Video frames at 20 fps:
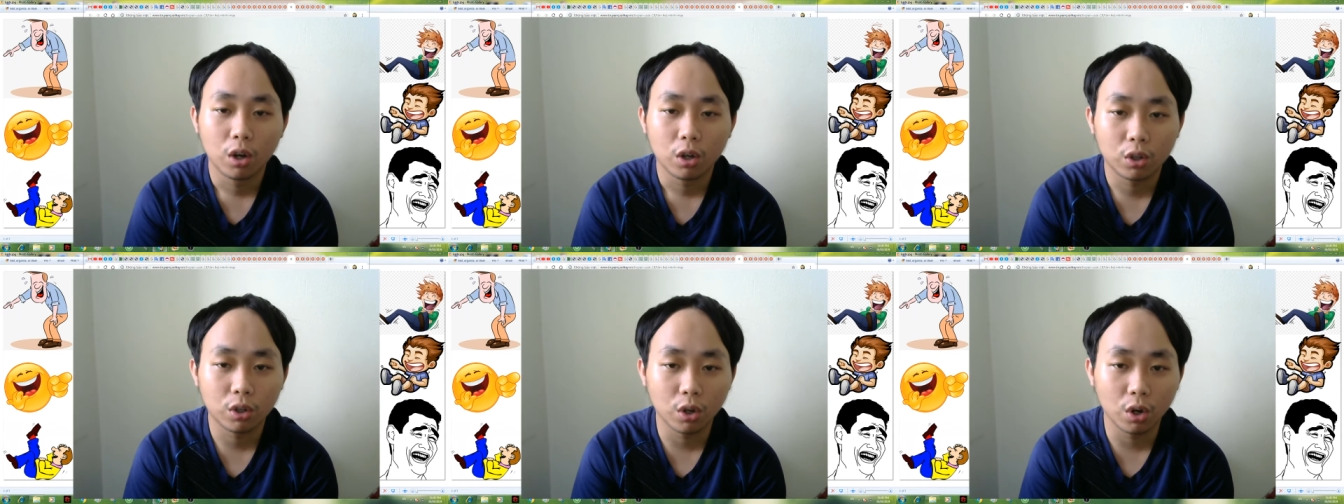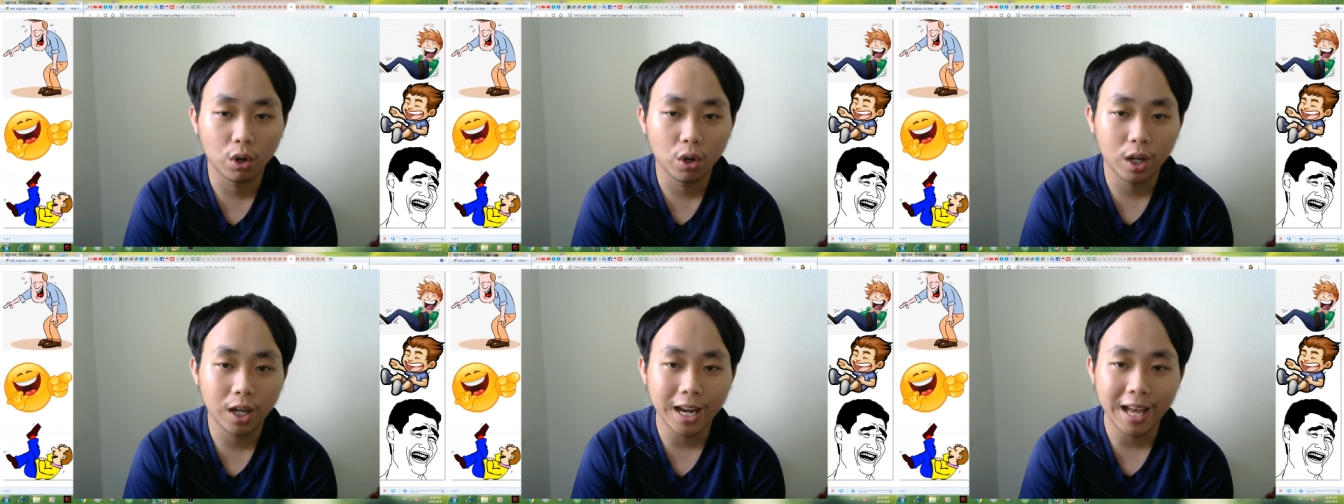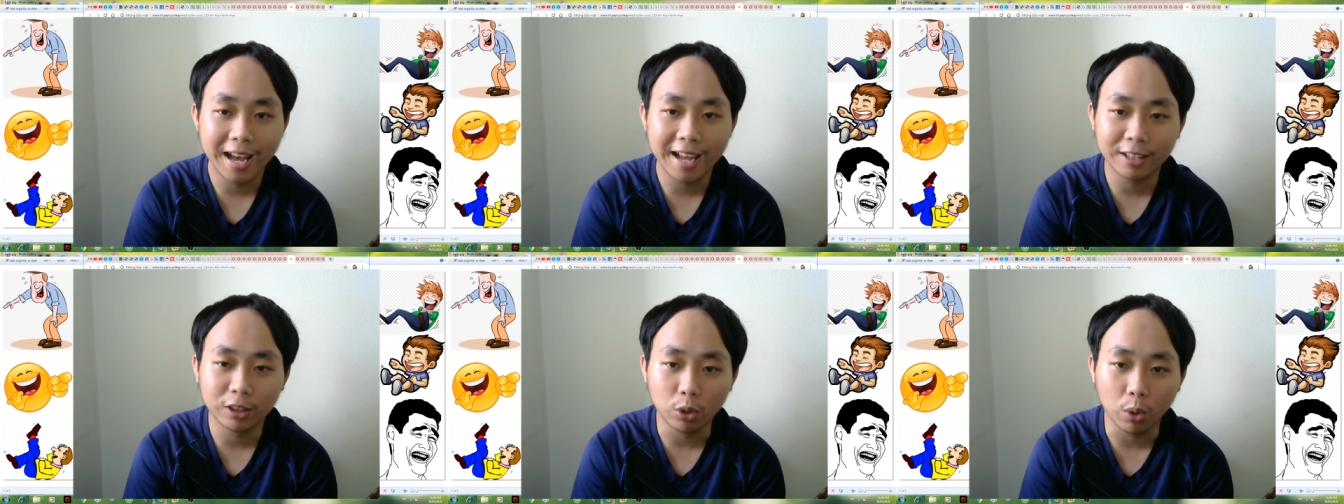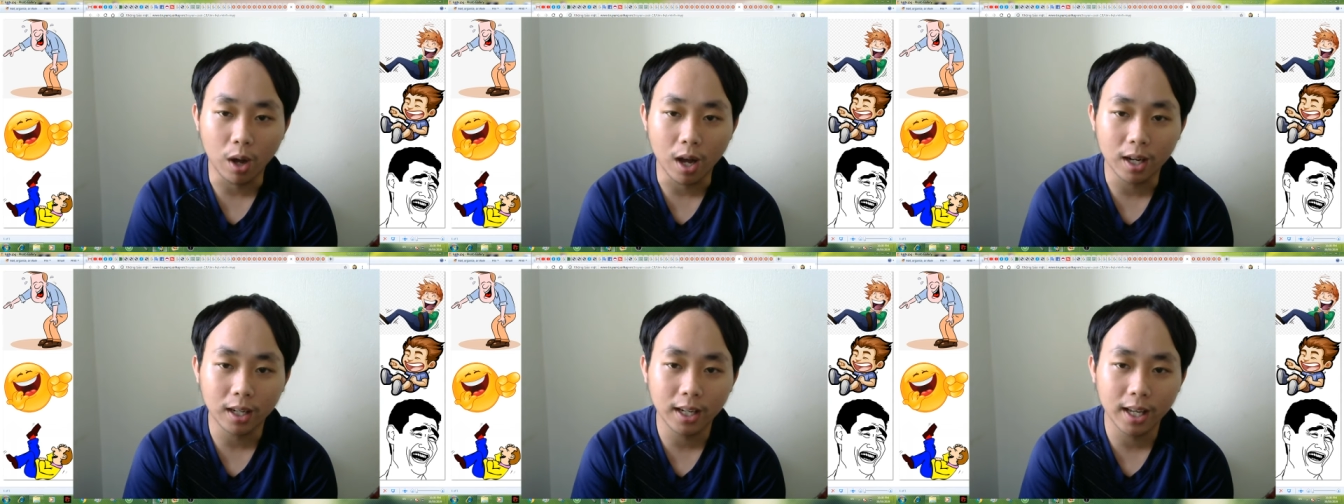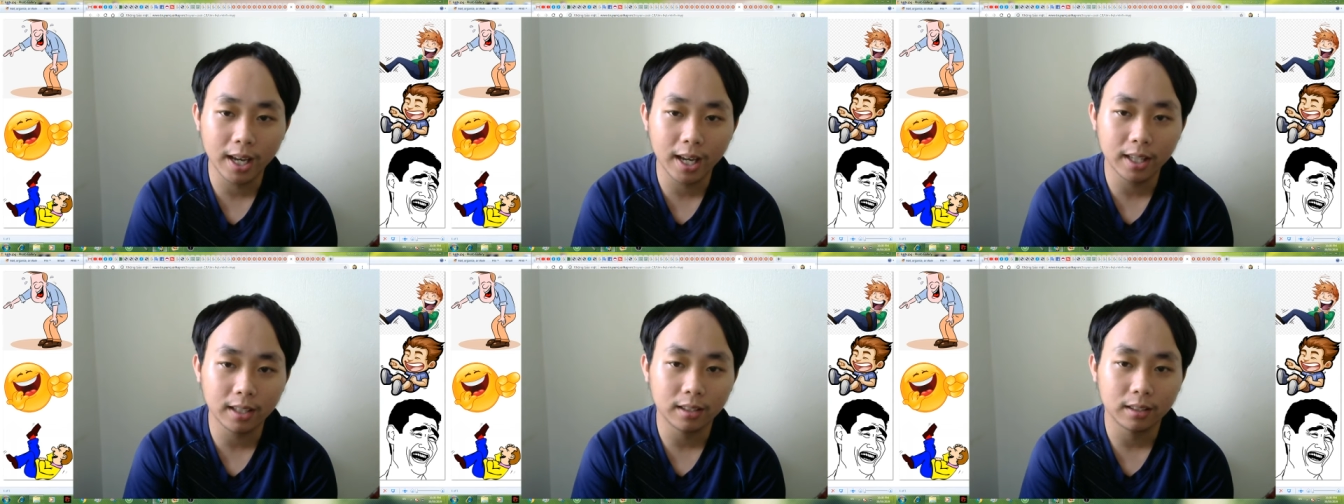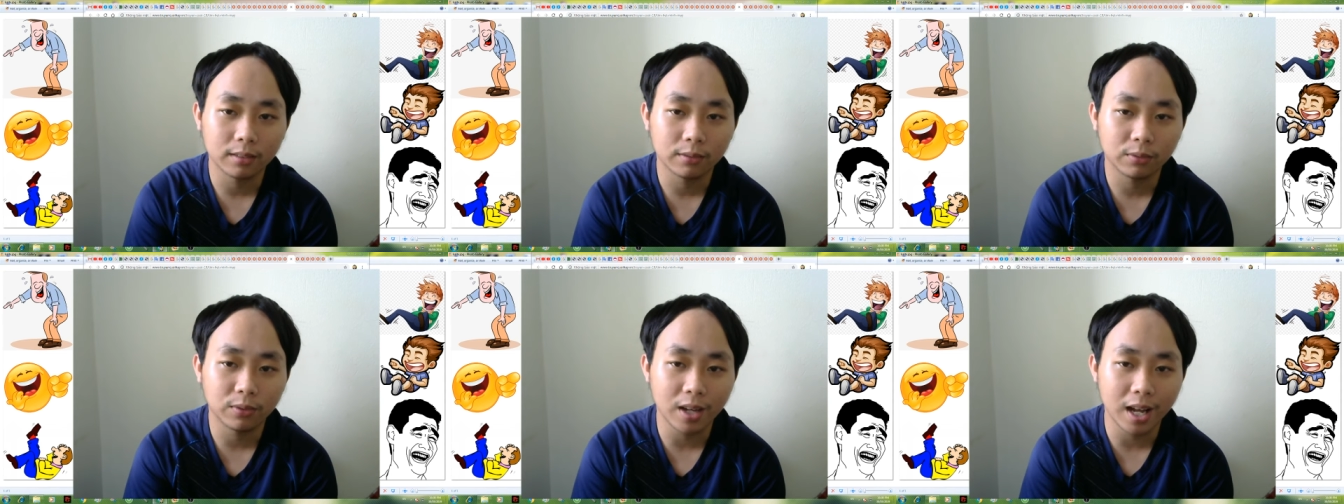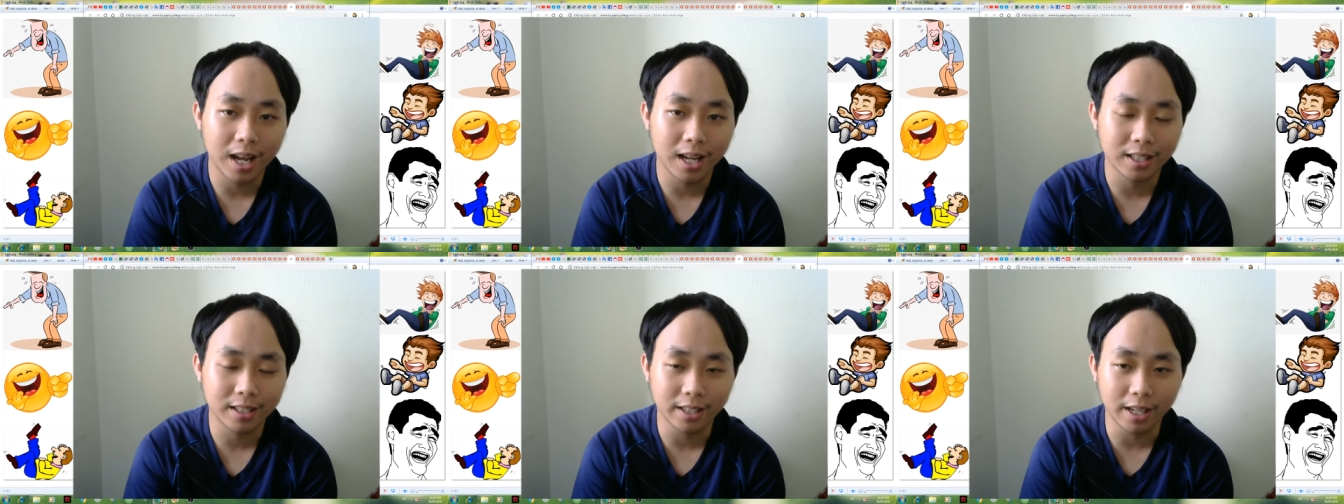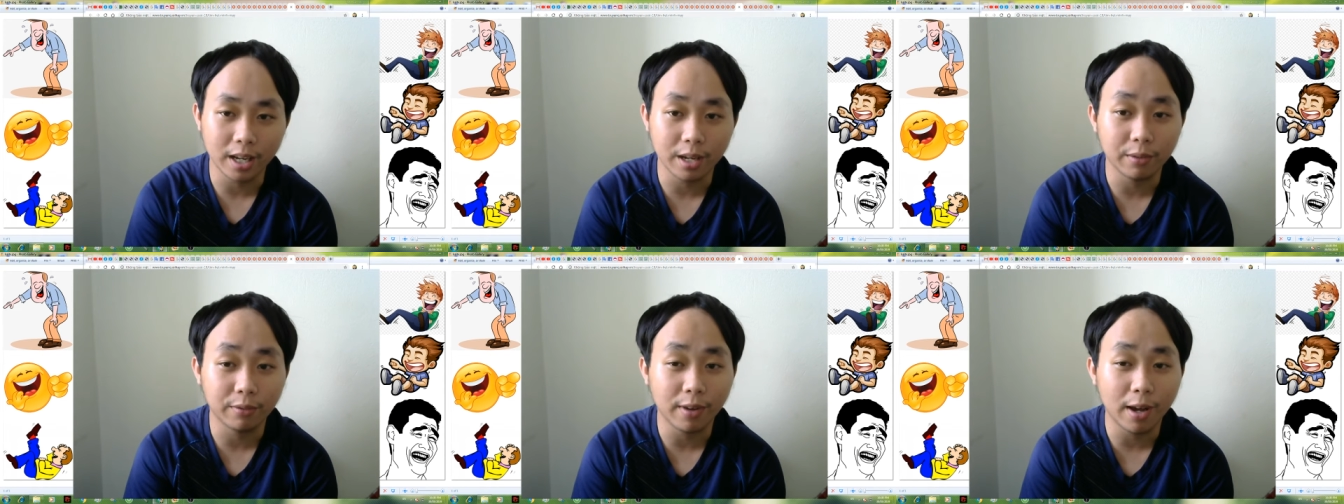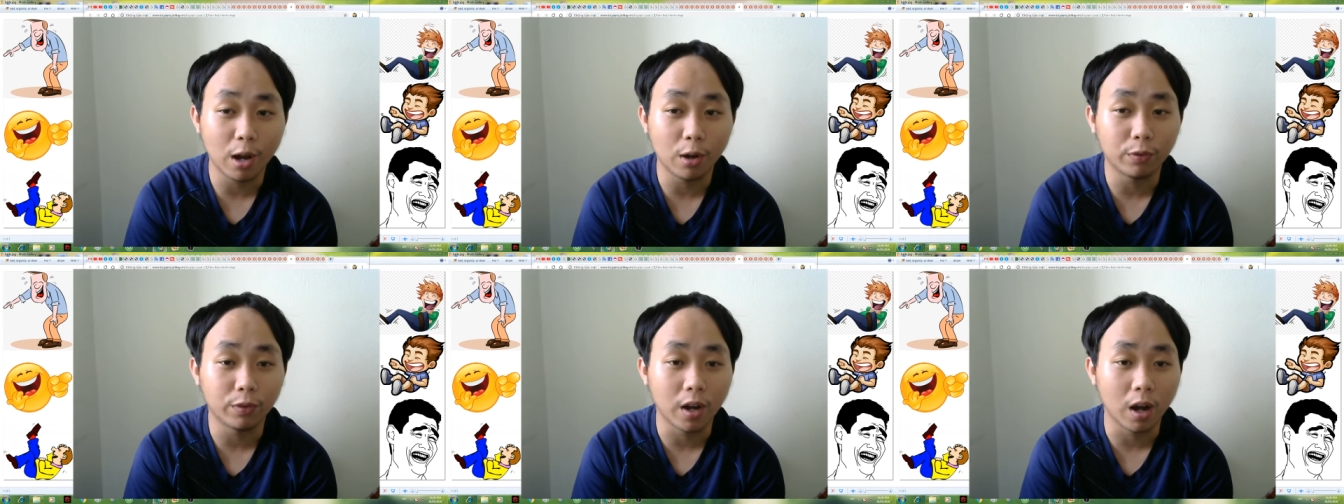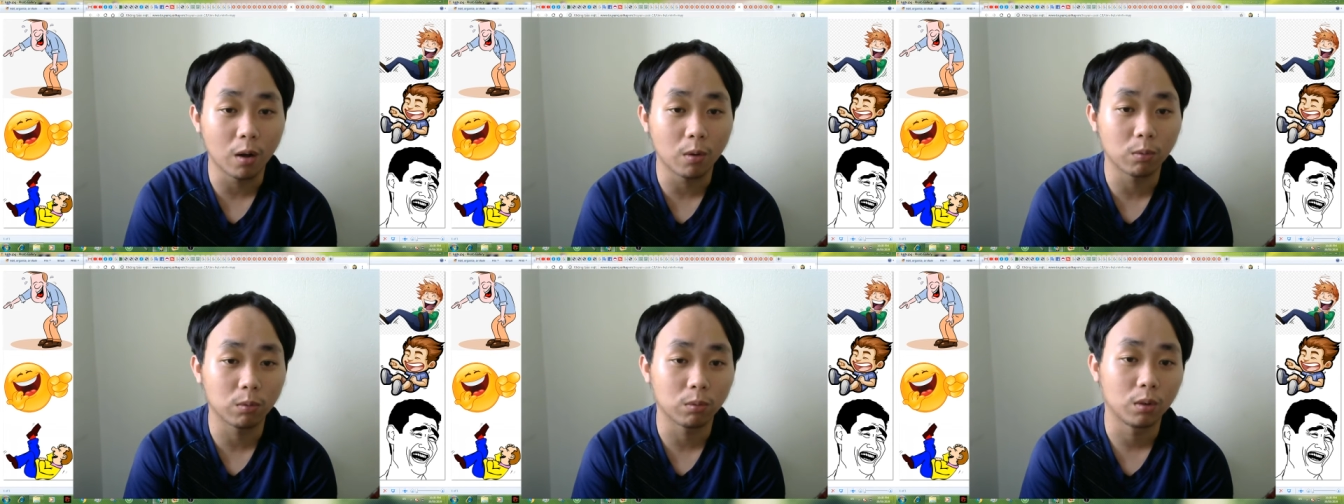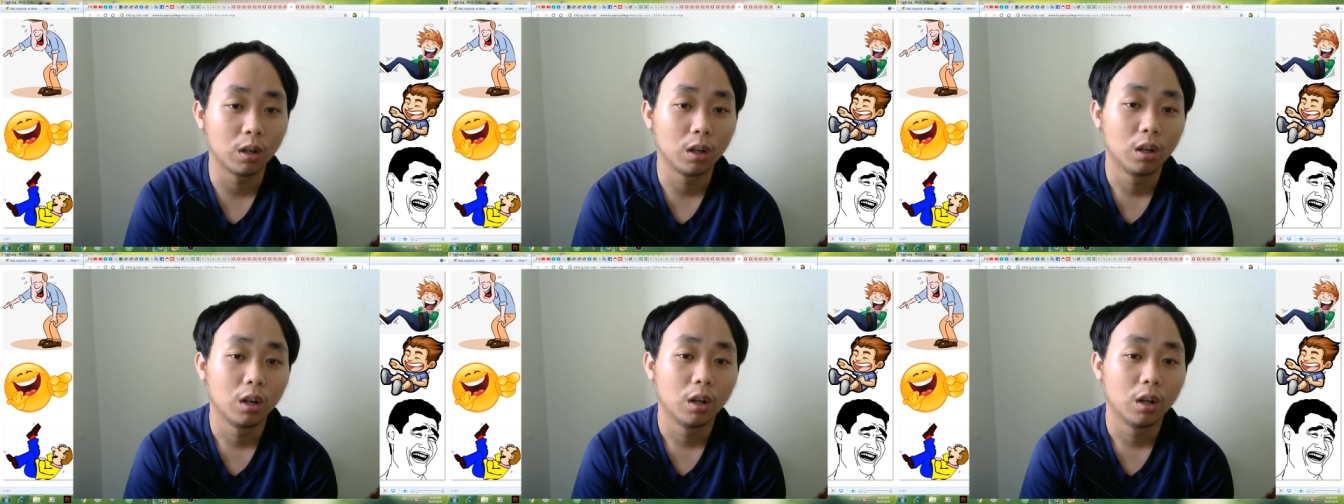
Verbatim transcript: rồi la toáng lên và chạy vào phòng.